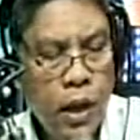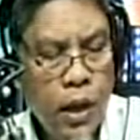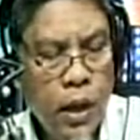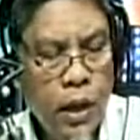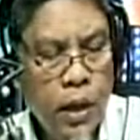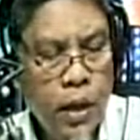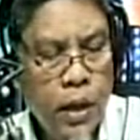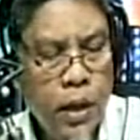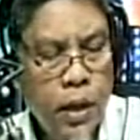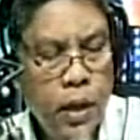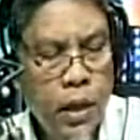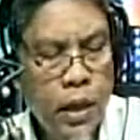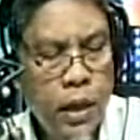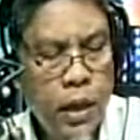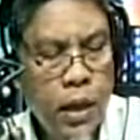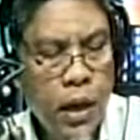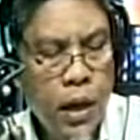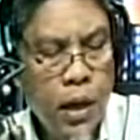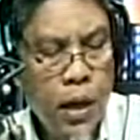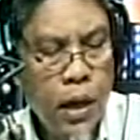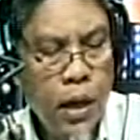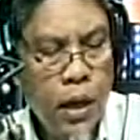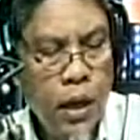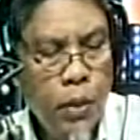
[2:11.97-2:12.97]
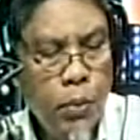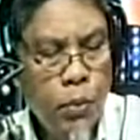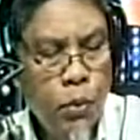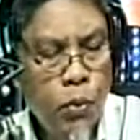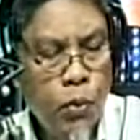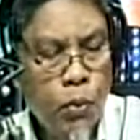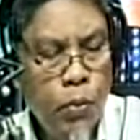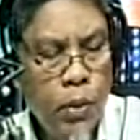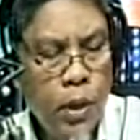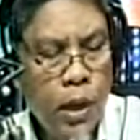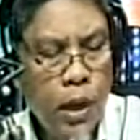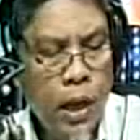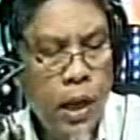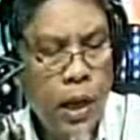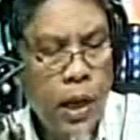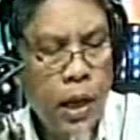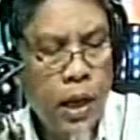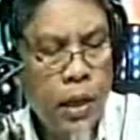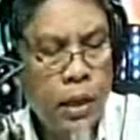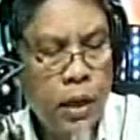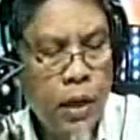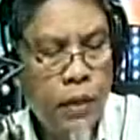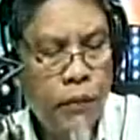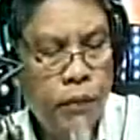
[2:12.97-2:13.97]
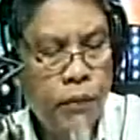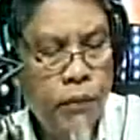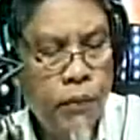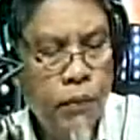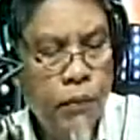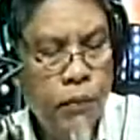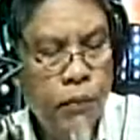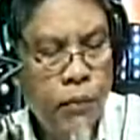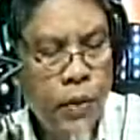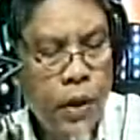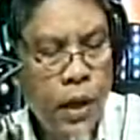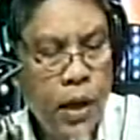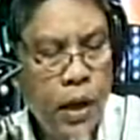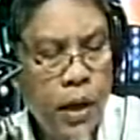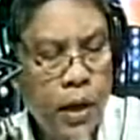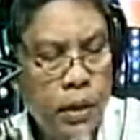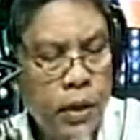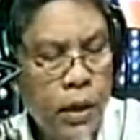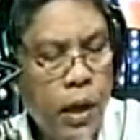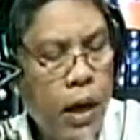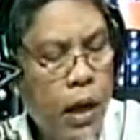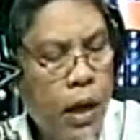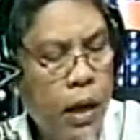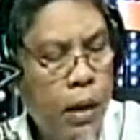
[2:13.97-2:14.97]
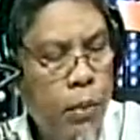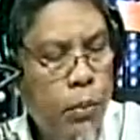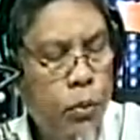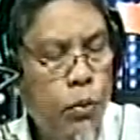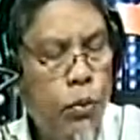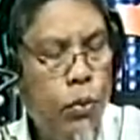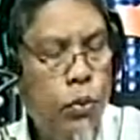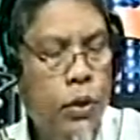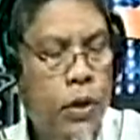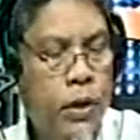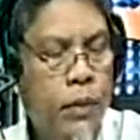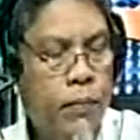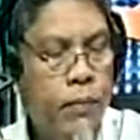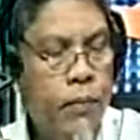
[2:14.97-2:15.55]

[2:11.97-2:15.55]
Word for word: inni a'lamu ma la taf ma la ta'lamun.